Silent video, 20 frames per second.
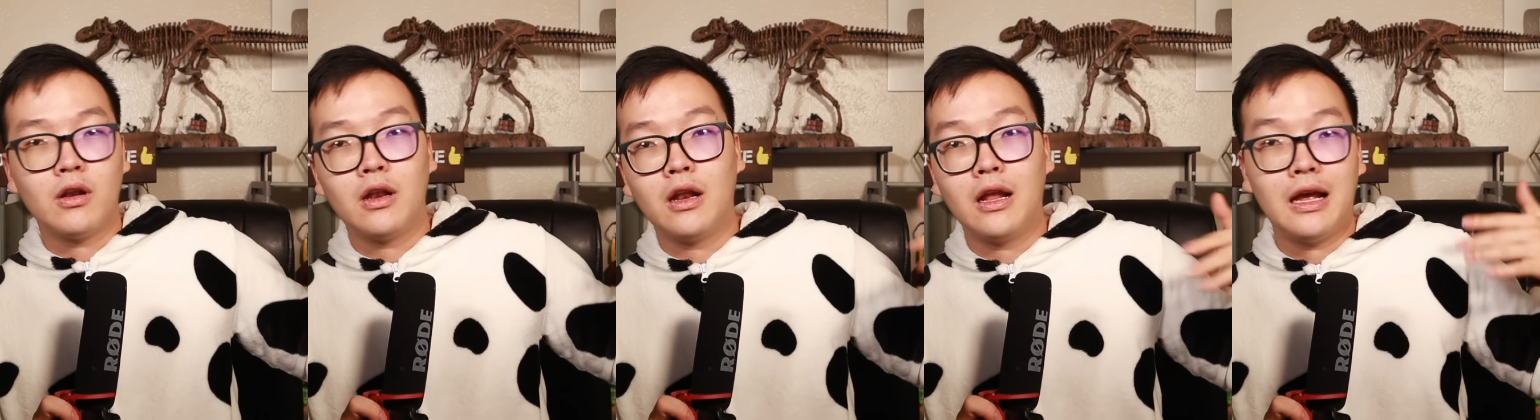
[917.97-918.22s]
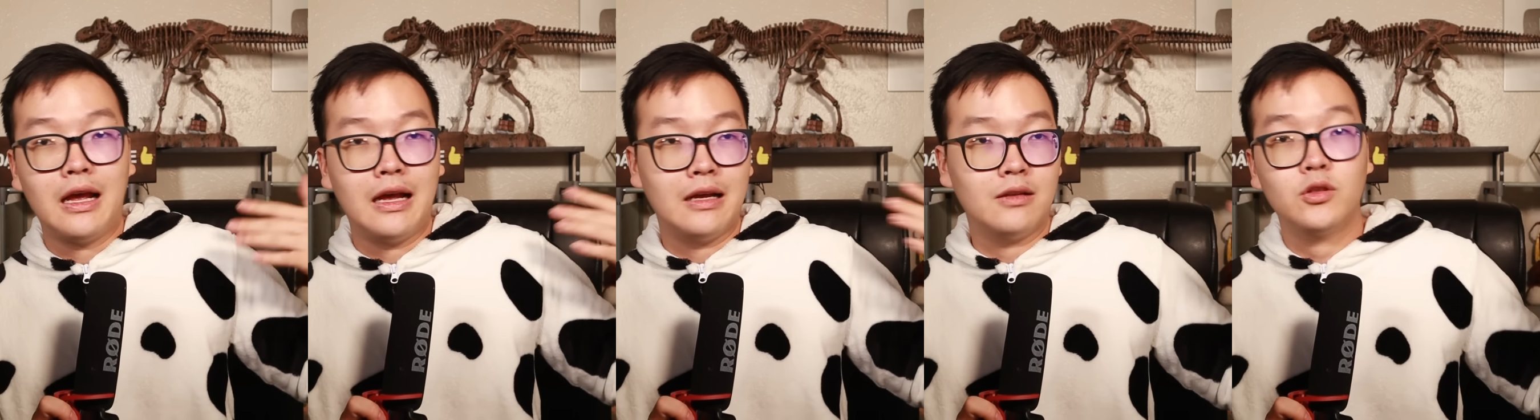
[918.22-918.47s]

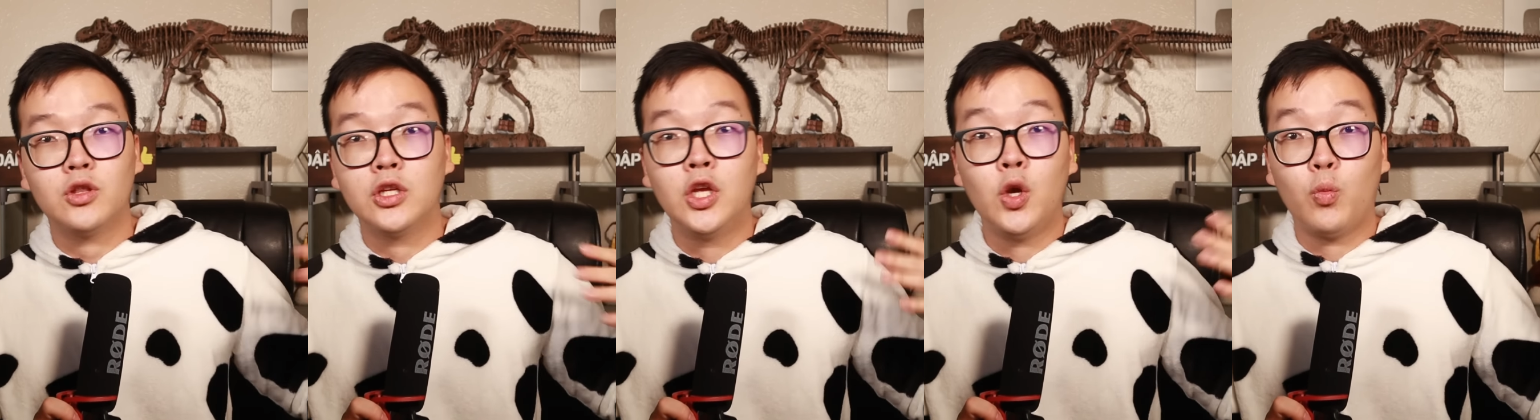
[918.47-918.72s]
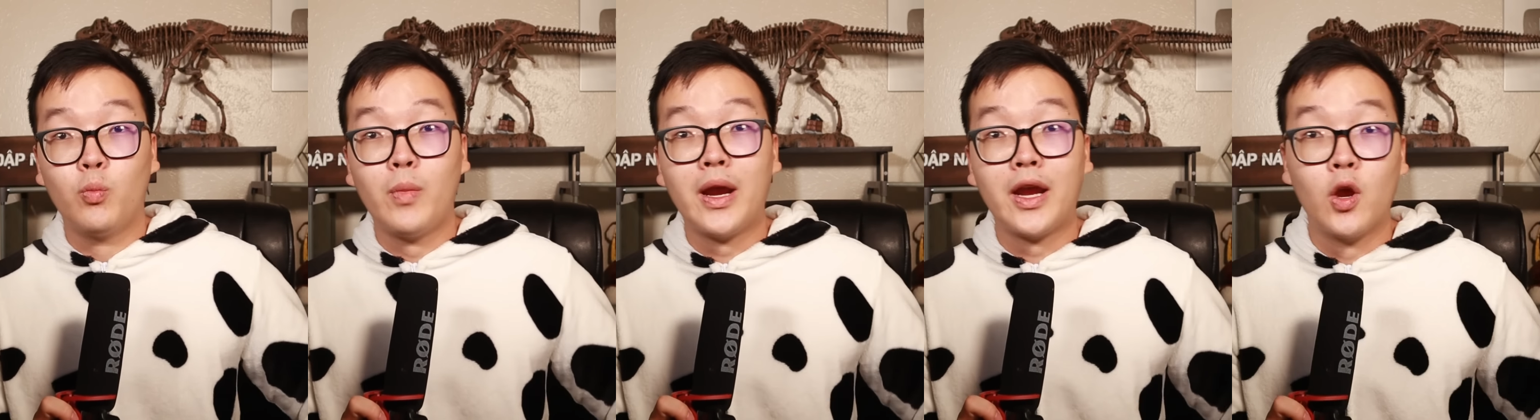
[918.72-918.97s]
là
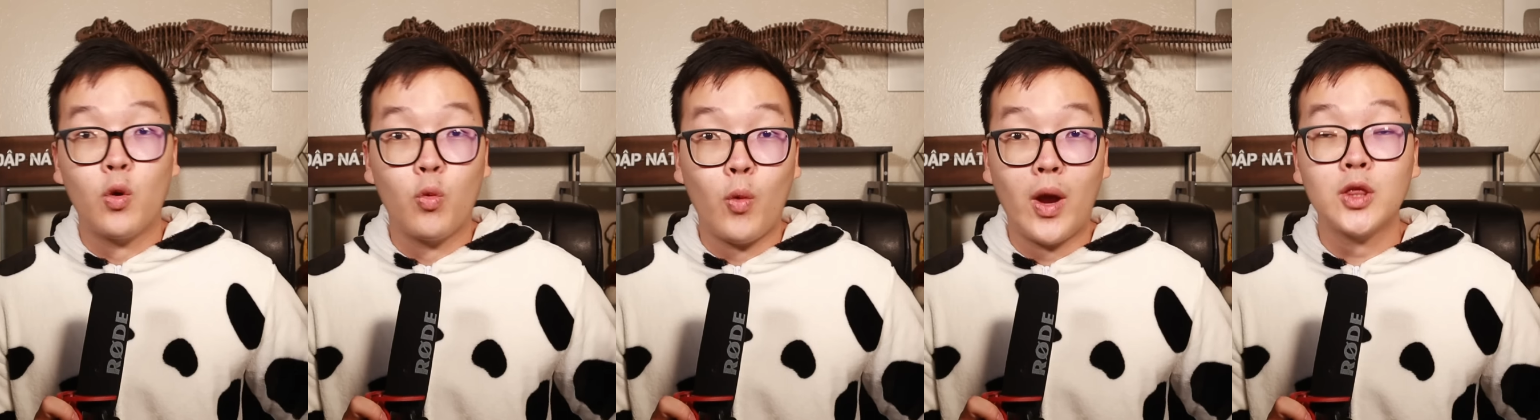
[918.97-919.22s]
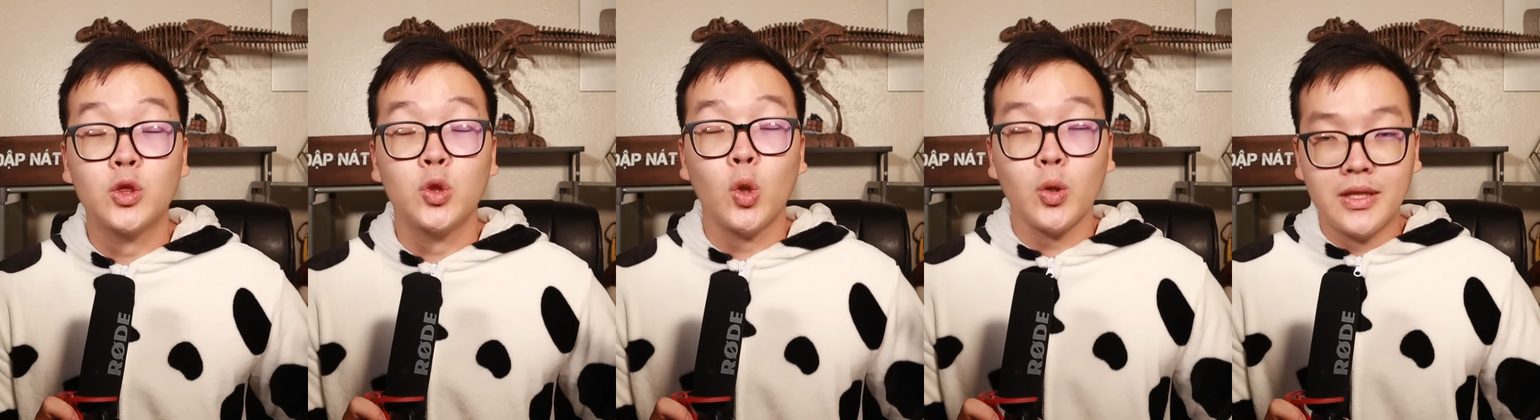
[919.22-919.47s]
hiệu mang hiệu
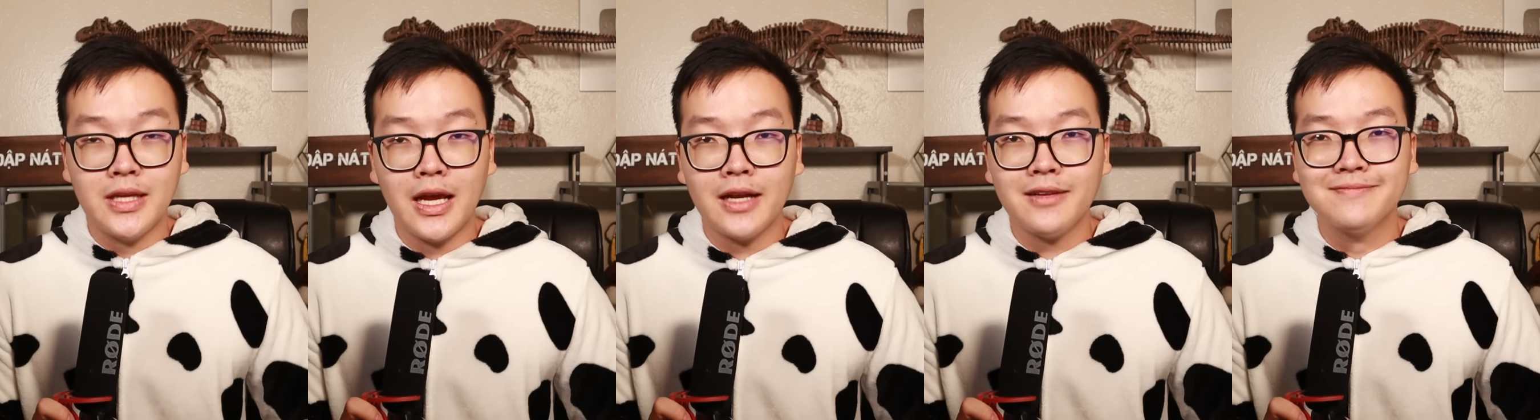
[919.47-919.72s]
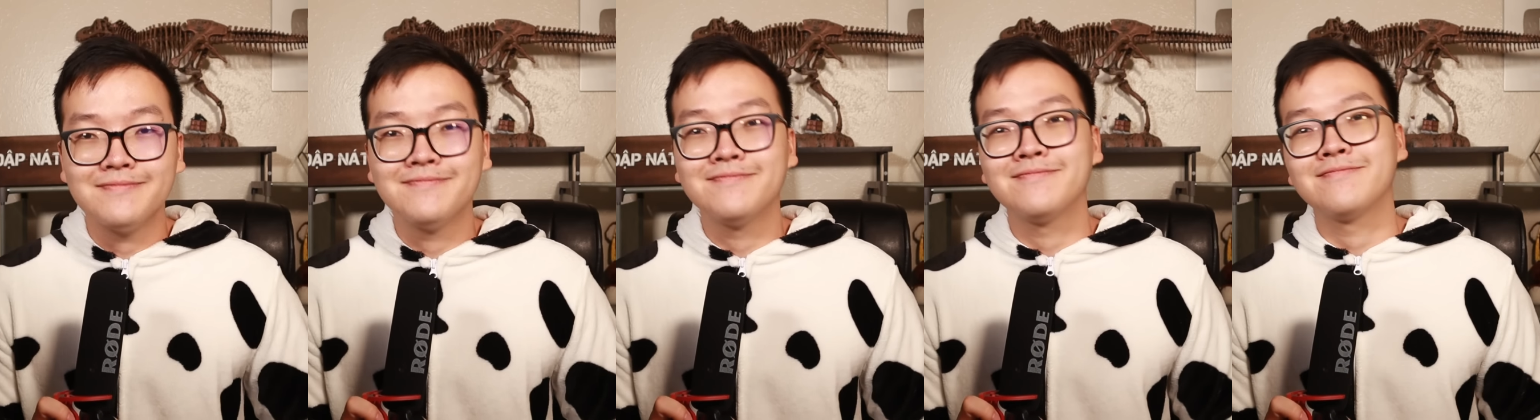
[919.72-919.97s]
quả tốt nhất